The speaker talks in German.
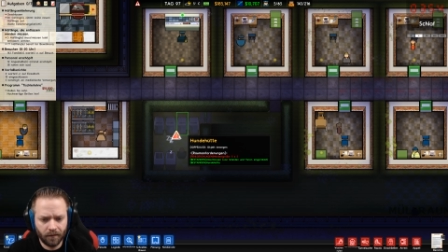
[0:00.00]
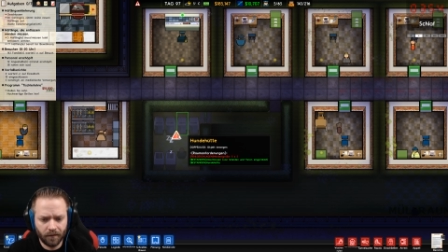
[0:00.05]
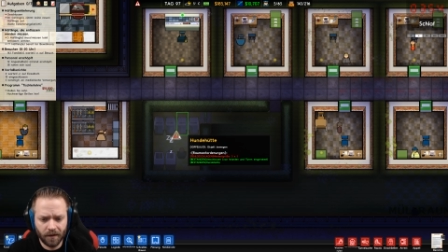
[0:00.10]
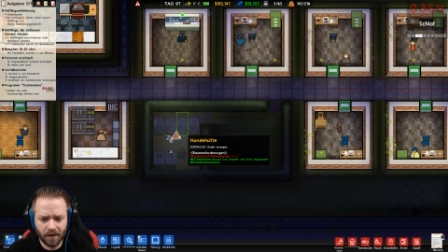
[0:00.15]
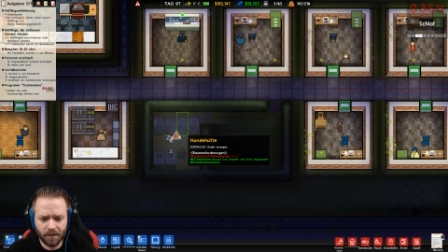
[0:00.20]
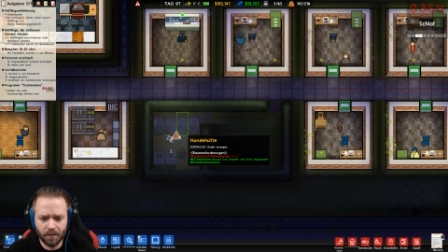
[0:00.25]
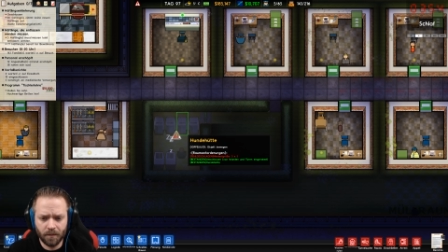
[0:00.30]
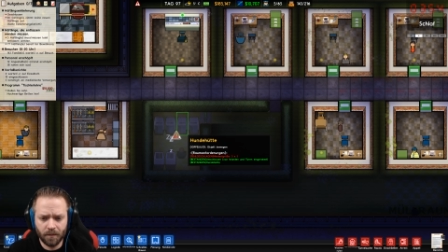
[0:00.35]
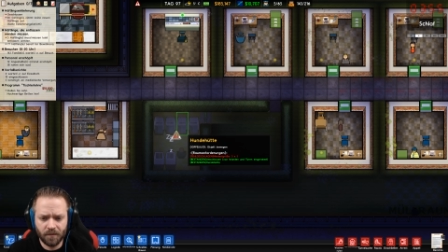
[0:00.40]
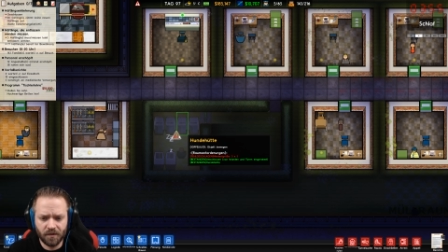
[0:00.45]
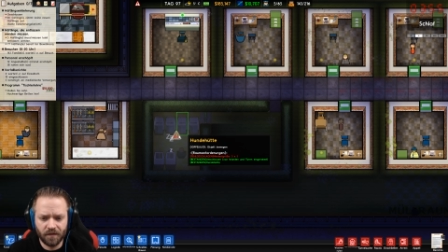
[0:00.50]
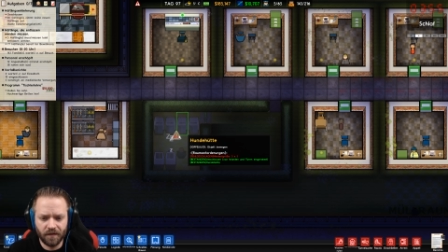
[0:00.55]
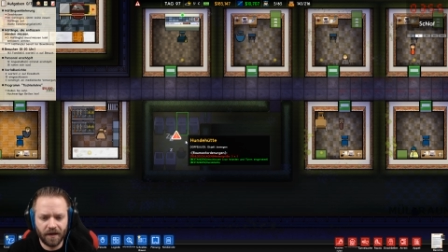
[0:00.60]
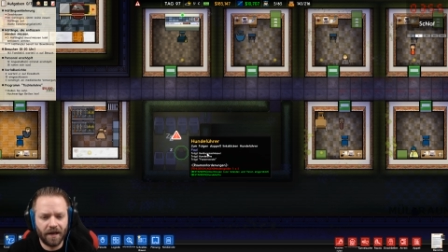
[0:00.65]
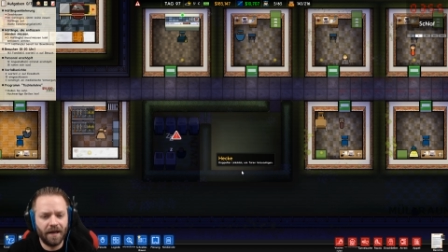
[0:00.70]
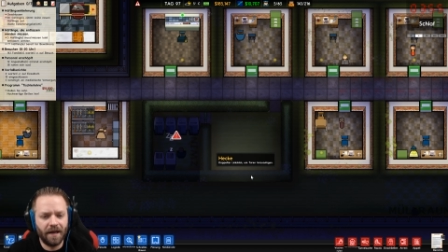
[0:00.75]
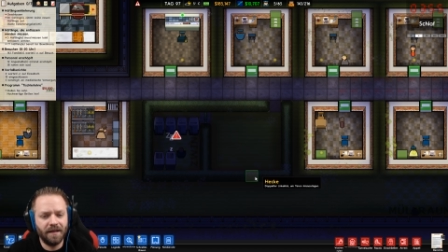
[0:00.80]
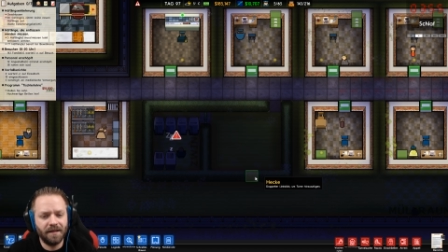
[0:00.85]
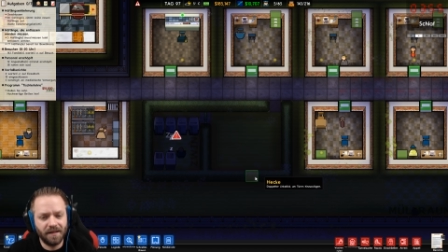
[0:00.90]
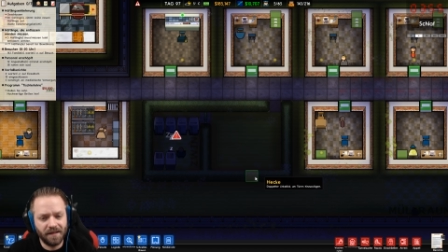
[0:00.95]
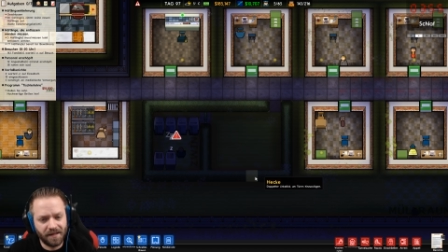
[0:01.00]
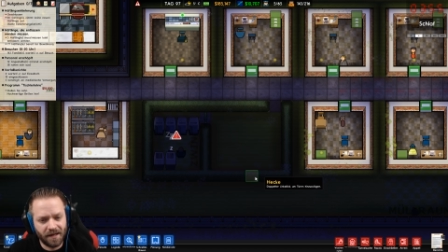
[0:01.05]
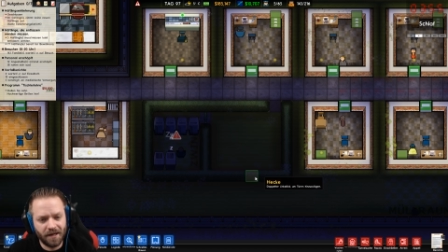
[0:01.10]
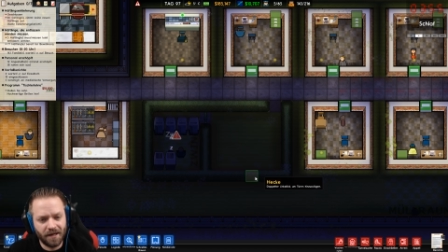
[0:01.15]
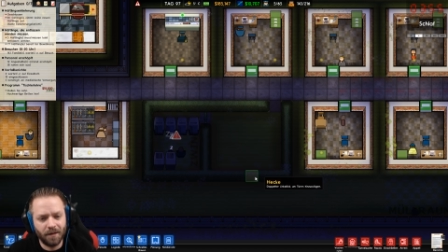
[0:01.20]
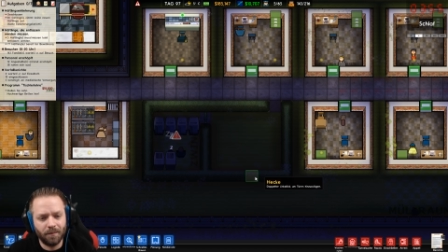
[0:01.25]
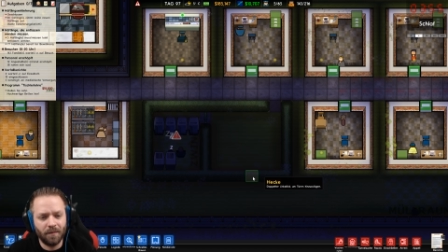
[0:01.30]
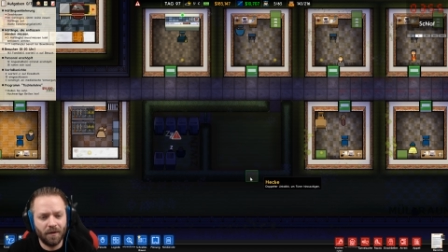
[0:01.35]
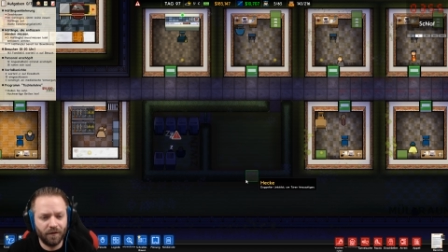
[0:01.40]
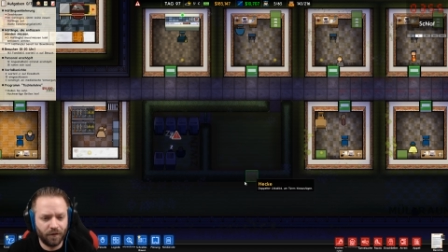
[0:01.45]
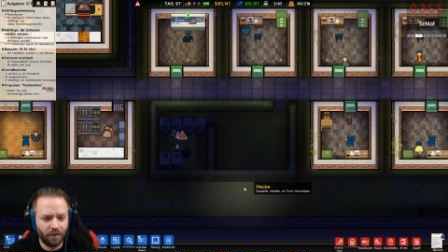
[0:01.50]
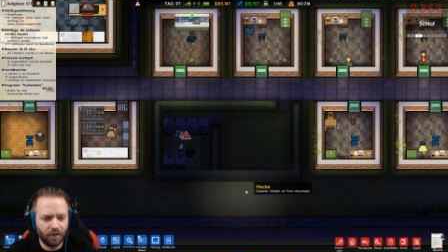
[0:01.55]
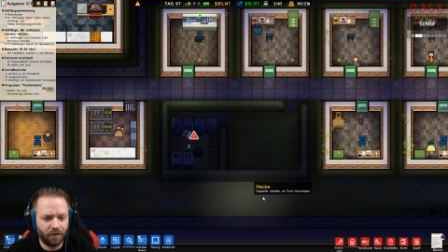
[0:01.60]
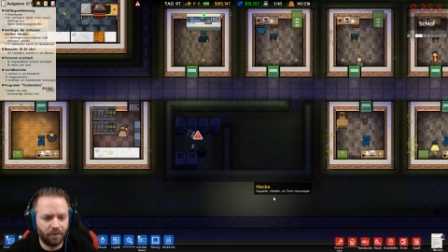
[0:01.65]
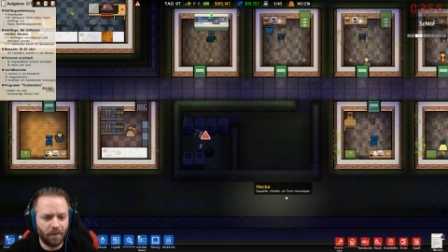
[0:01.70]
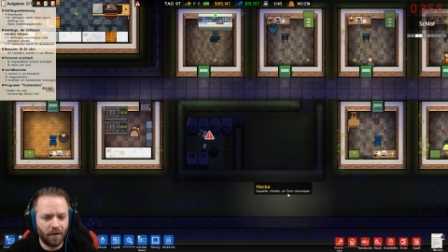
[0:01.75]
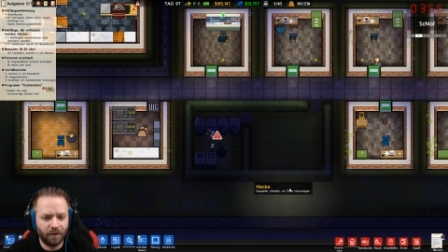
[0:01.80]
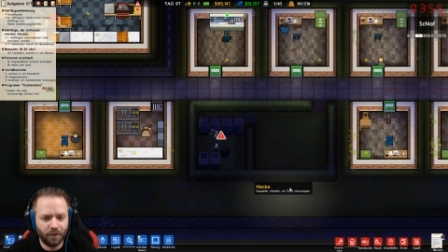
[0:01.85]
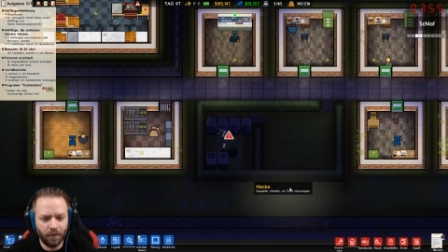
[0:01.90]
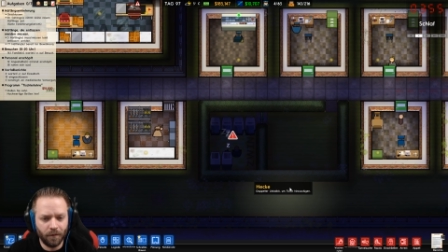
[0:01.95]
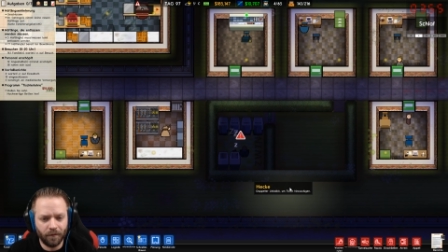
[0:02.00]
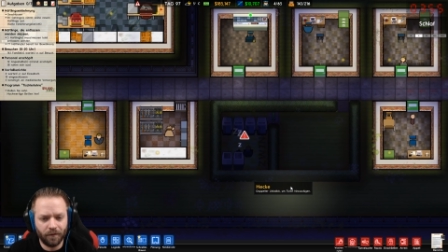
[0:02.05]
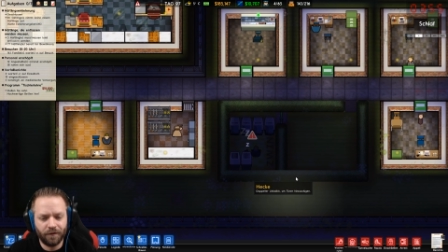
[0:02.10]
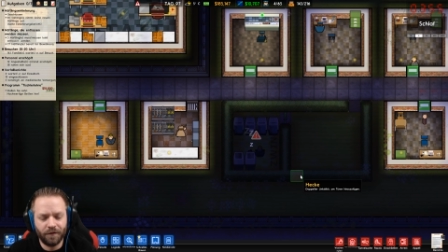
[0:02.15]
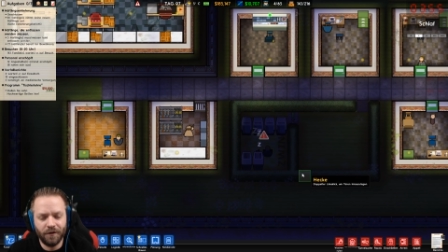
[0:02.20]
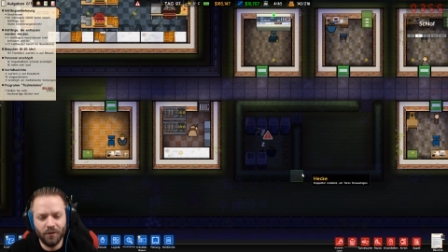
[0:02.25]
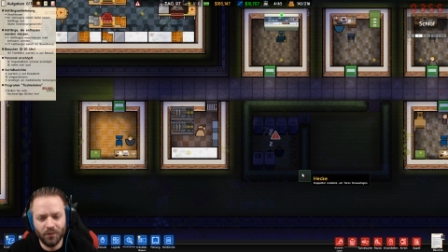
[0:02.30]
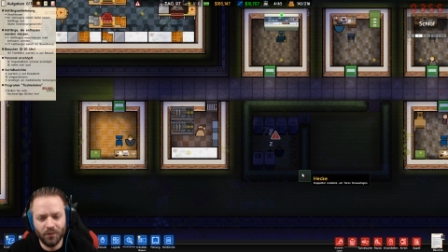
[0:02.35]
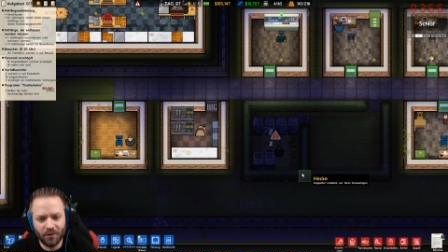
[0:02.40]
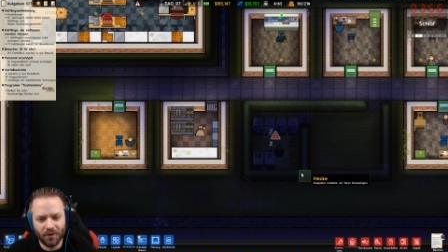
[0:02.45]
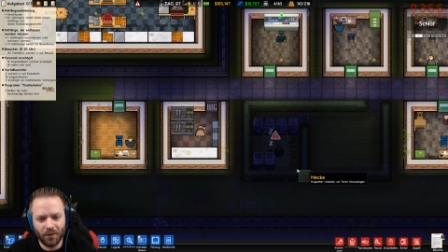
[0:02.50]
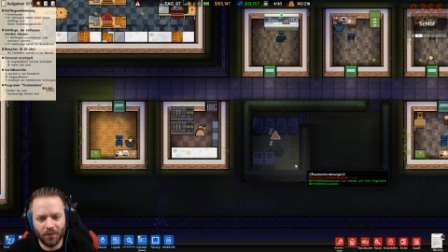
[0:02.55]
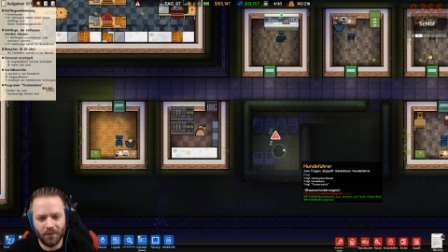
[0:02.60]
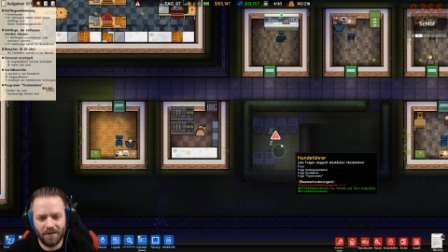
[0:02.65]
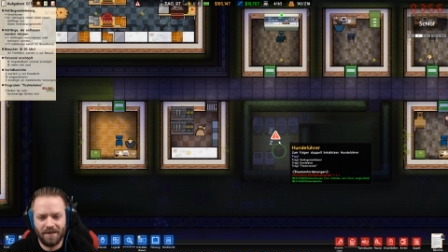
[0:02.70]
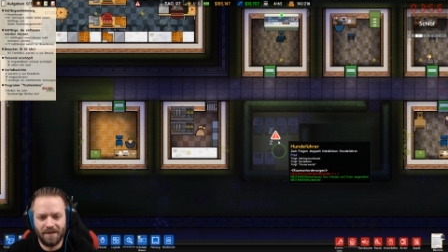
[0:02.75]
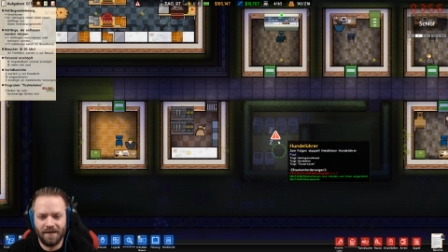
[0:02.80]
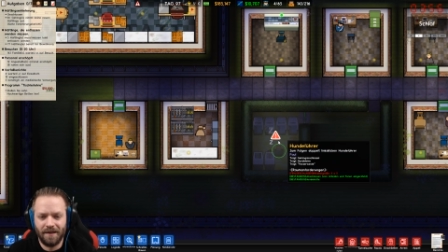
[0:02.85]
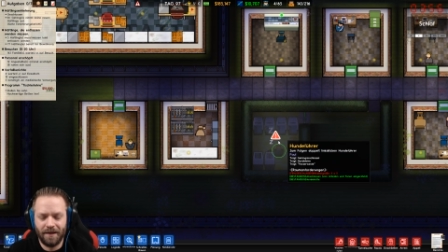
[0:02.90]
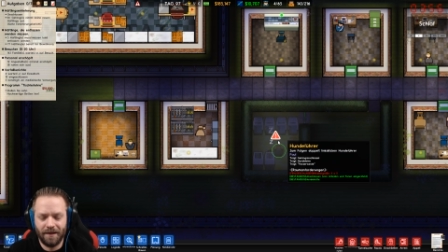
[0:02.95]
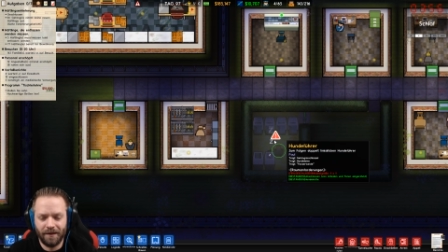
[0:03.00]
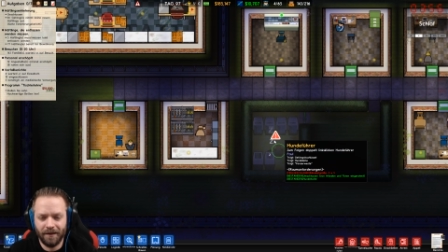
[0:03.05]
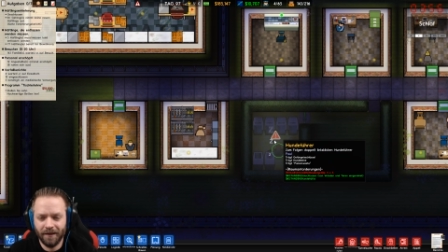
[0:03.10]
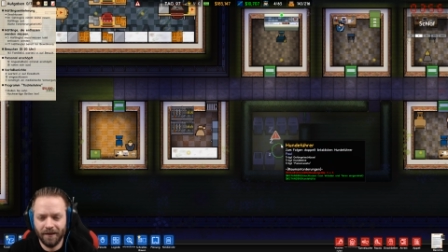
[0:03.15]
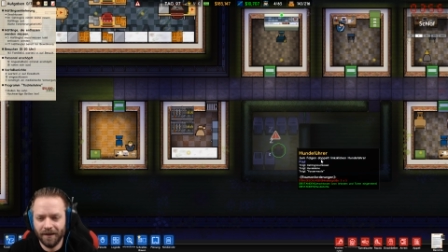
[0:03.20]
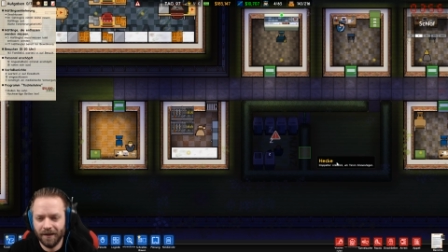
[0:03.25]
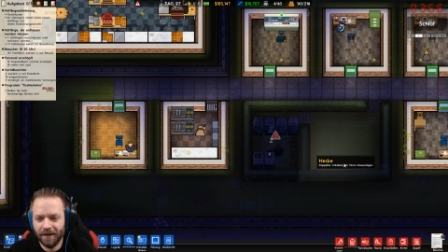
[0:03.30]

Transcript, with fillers: Was mit dem Zwinger? Jetzt ist er nicht mehr 5x5. You don't say.